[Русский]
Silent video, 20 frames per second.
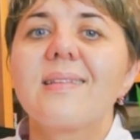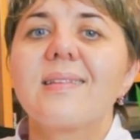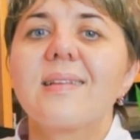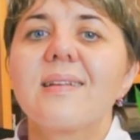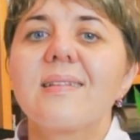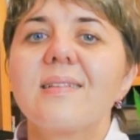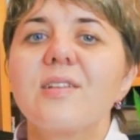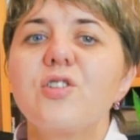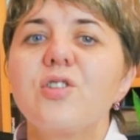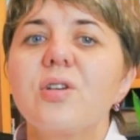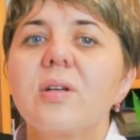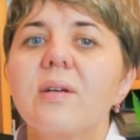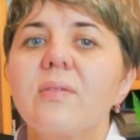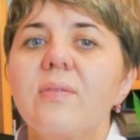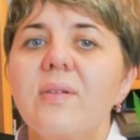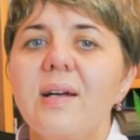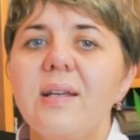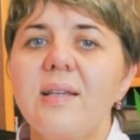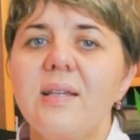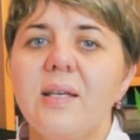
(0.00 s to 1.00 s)
с
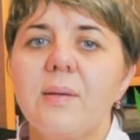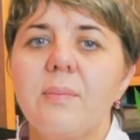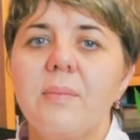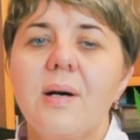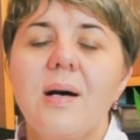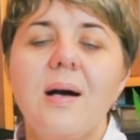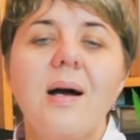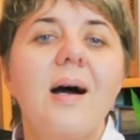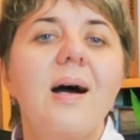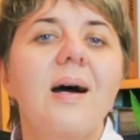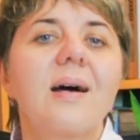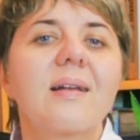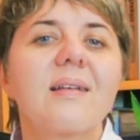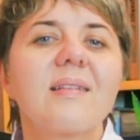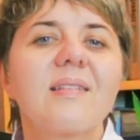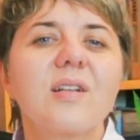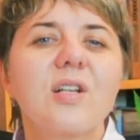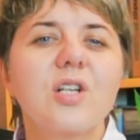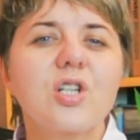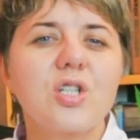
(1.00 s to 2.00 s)
разочарованием,
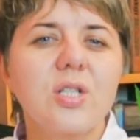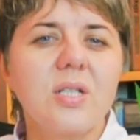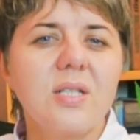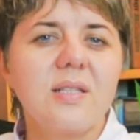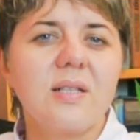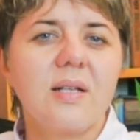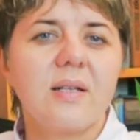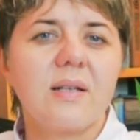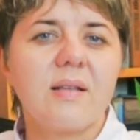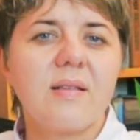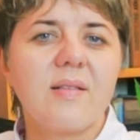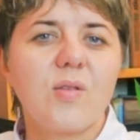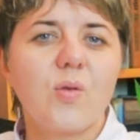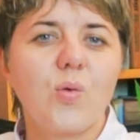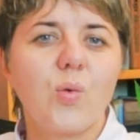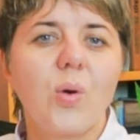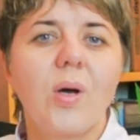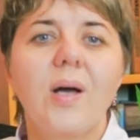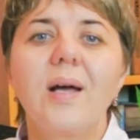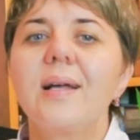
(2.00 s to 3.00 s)

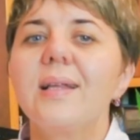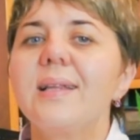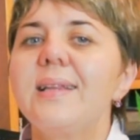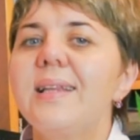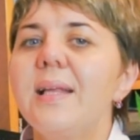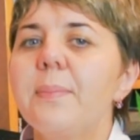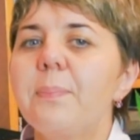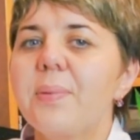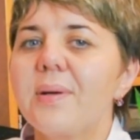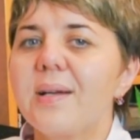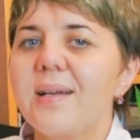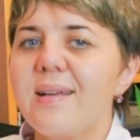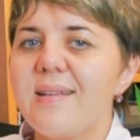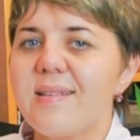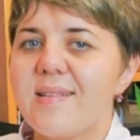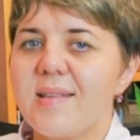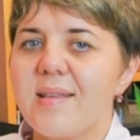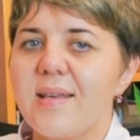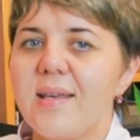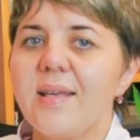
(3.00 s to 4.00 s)
раздражительностью,
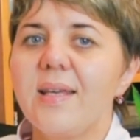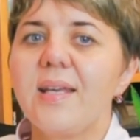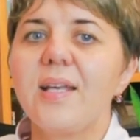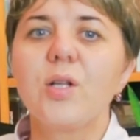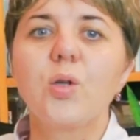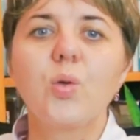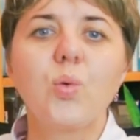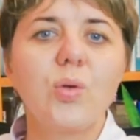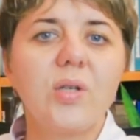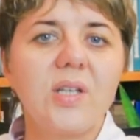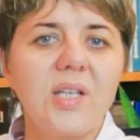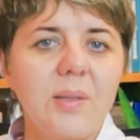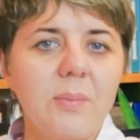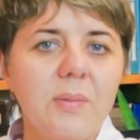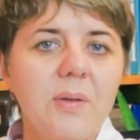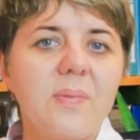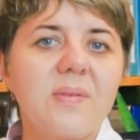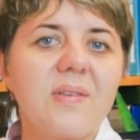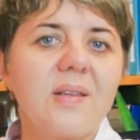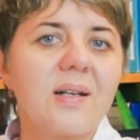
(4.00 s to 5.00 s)
депрессией и
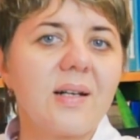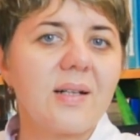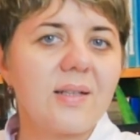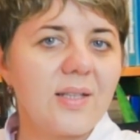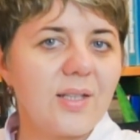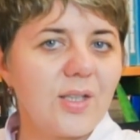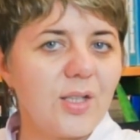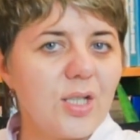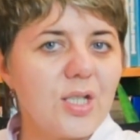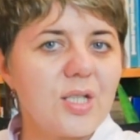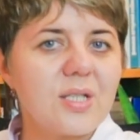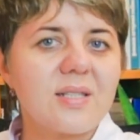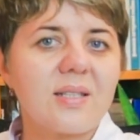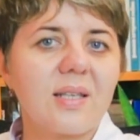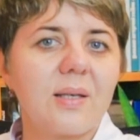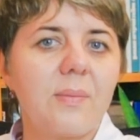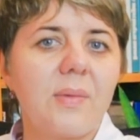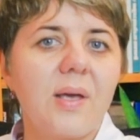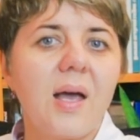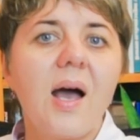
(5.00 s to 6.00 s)
другими
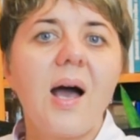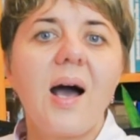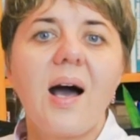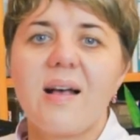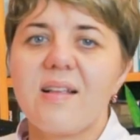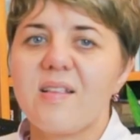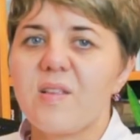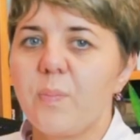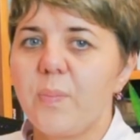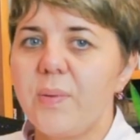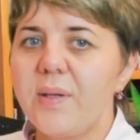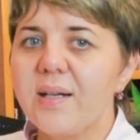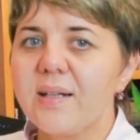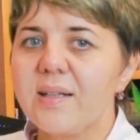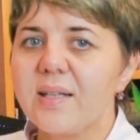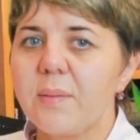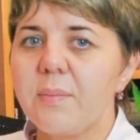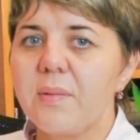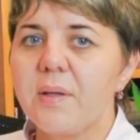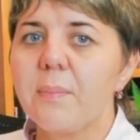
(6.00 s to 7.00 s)
психологическими
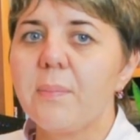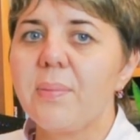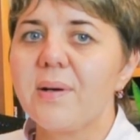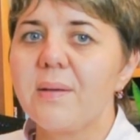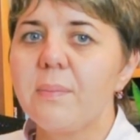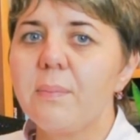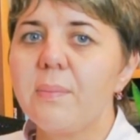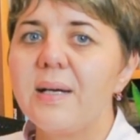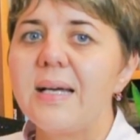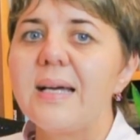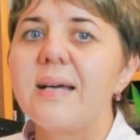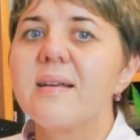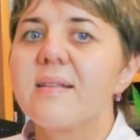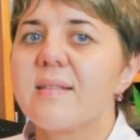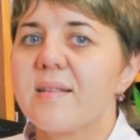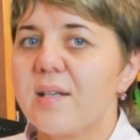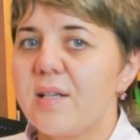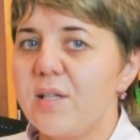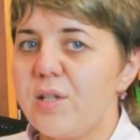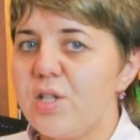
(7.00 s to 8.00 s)
аспектами борьбы
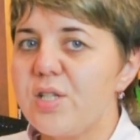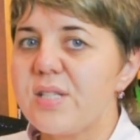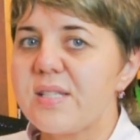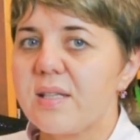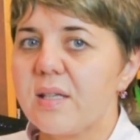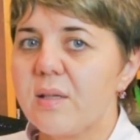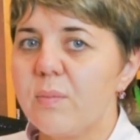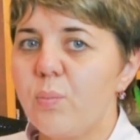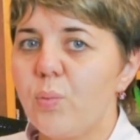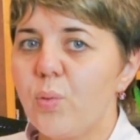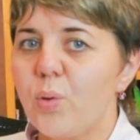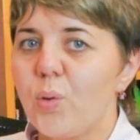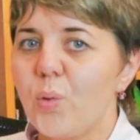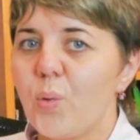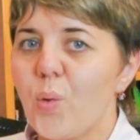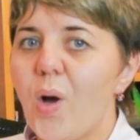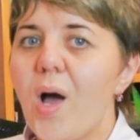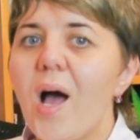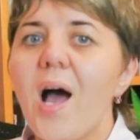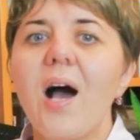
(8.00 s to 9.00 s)
с хронической
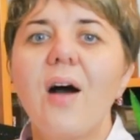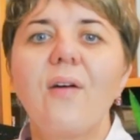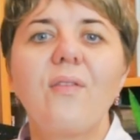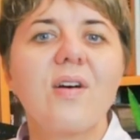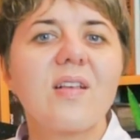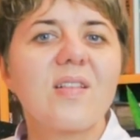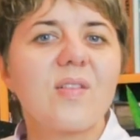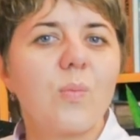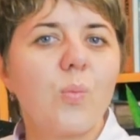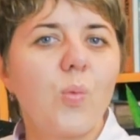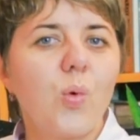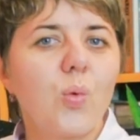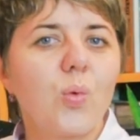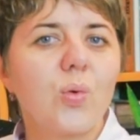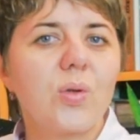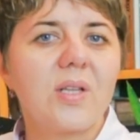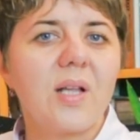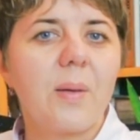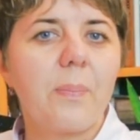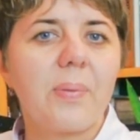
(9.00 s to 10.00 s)
болью, вас
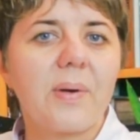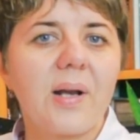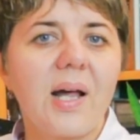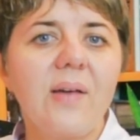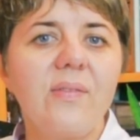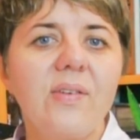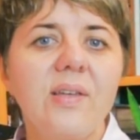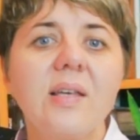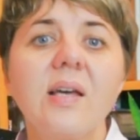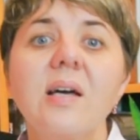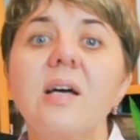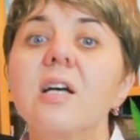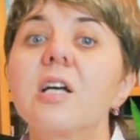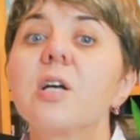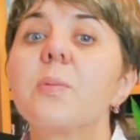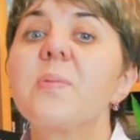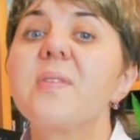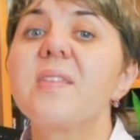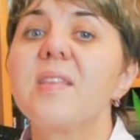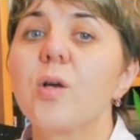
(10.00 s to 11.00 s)
могут направить
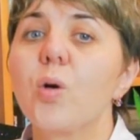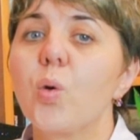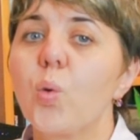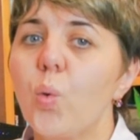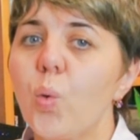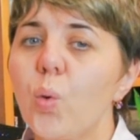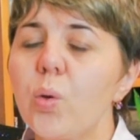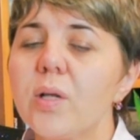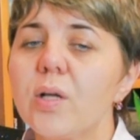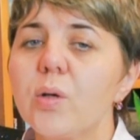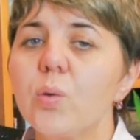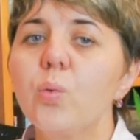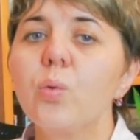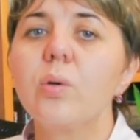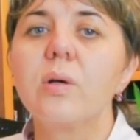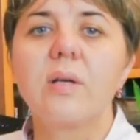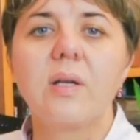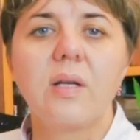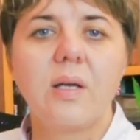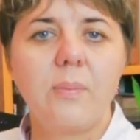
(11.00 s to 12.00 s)
к
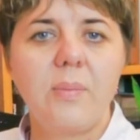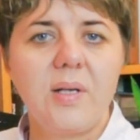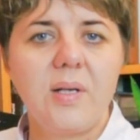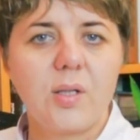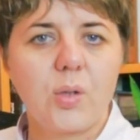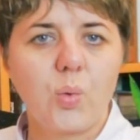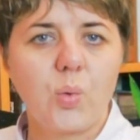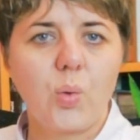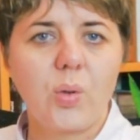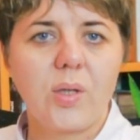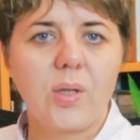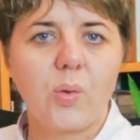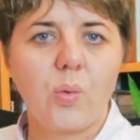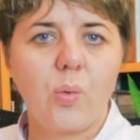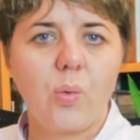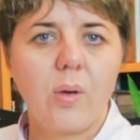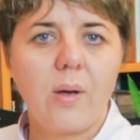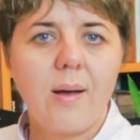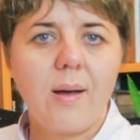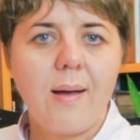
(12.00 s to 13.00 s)

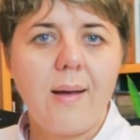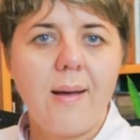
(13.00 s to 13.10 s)
психологу-реабилитологу.